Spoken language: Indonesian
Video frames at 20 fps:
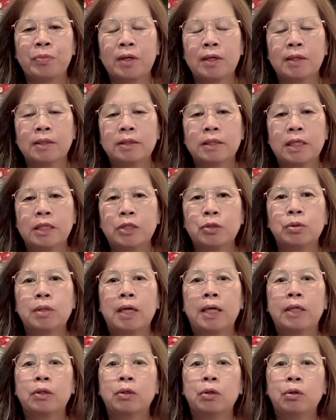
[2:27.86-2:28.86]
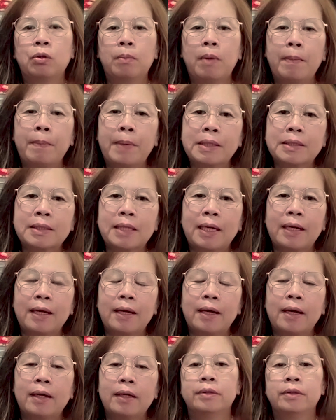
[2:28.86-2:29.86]
Saya suka tolong bapak
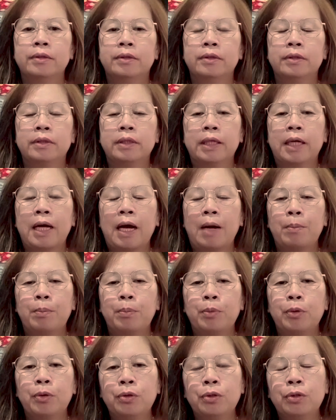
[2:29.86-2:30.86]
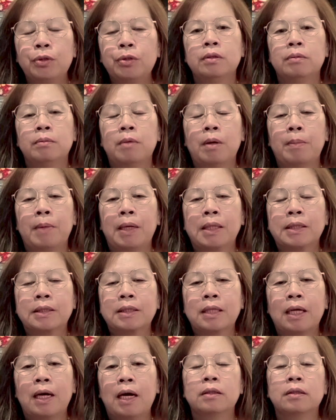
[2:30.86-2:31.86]
saya di kampung,
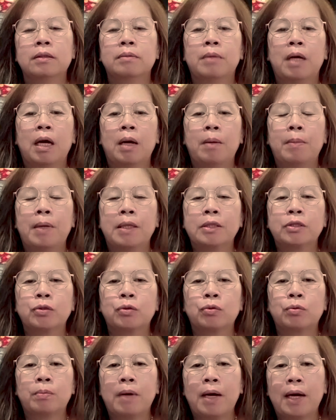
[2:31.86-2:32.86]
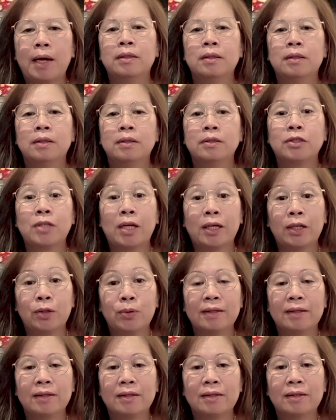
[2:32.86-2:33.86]
memasak, mengemas rumah, cari
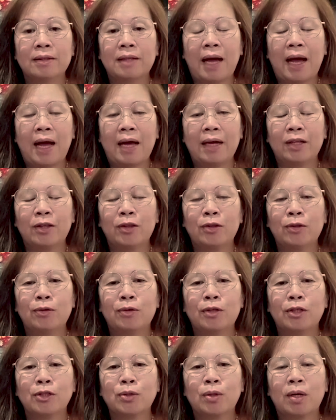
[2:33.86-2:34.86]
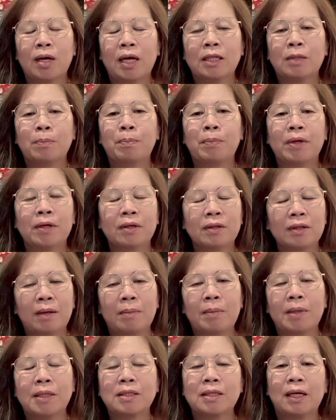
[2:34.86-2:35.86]
duit. Nah, itu kesukaan
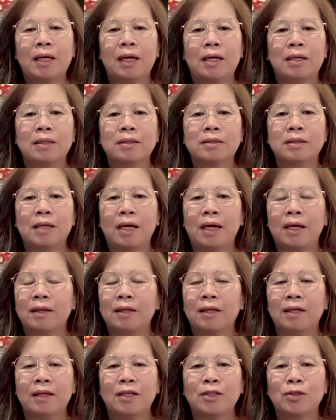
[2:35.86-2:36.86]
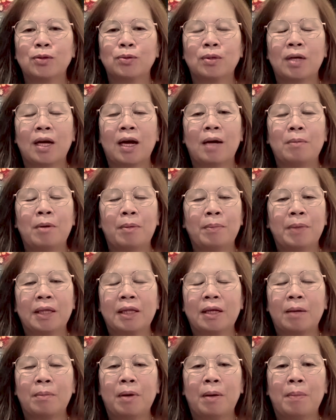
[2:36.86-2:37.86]
pertama saya. Saya tidak suka
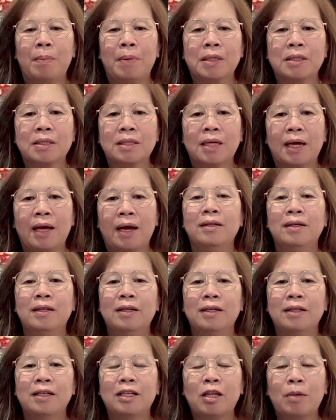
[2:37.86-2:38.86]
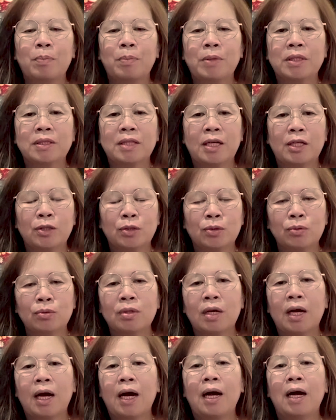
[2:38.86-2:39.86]
meminta bapak saya, tetapi saya
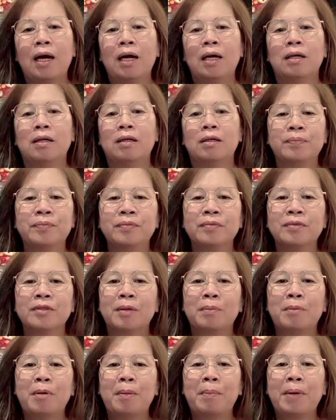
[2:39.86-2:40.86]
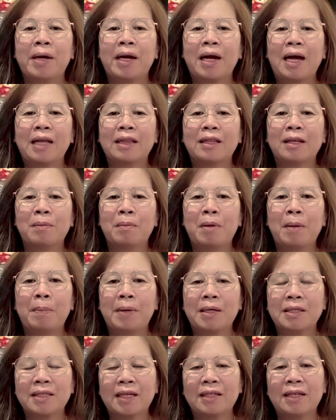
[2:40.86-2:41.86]
suka um, memberkati bapak
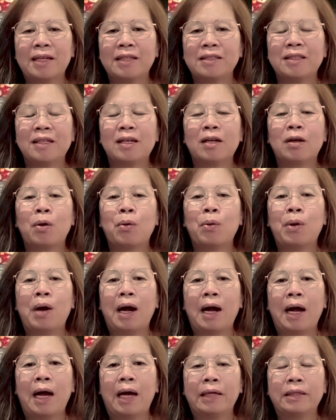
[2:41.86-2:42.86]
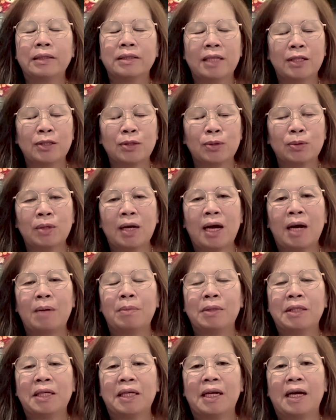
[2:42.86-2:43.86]
saya dari segi keuangan. Saya suka
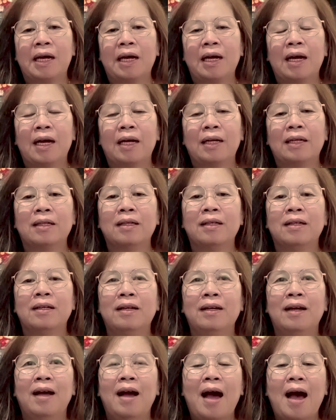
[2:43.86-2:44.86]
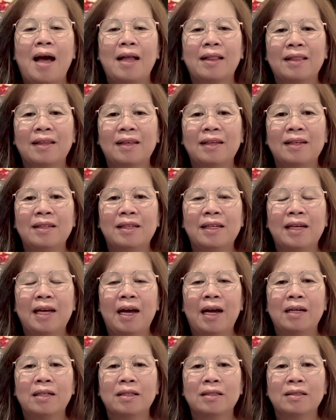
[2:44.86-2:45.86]
menyenangkan hati dia.
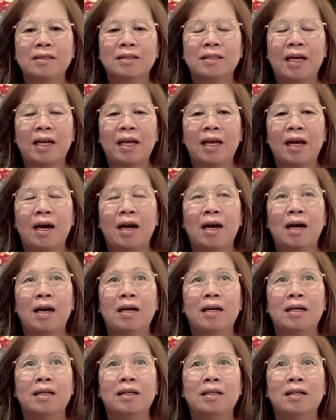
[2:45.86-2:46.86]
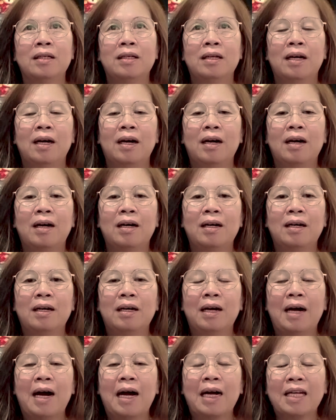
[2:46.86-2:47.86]
Saya uh,
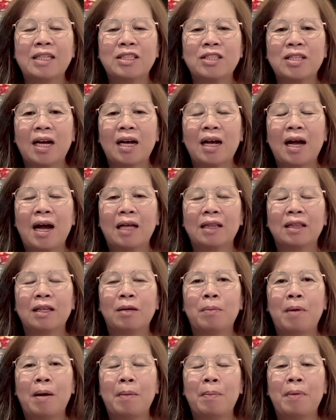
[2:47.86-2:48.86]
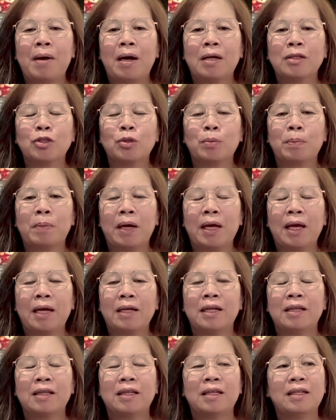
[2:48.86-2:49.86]
akan jaga hati bapak supaya
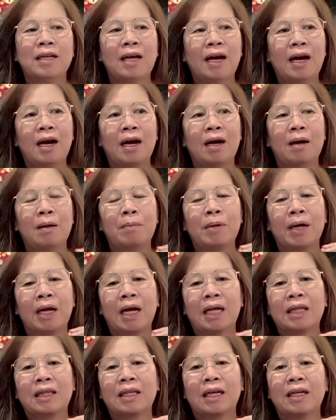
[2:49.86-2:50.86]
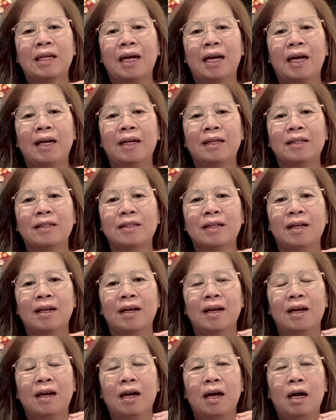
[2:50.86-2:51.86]
dia tidak berkata dengan
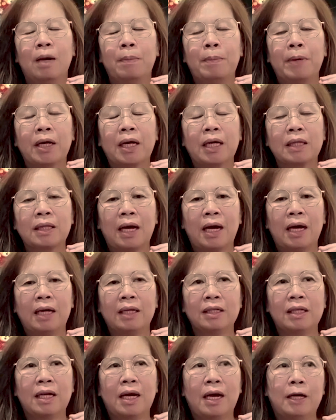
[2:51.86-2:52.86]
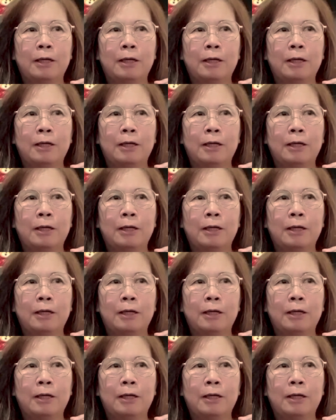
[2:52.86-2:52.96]
uh, perkataan yang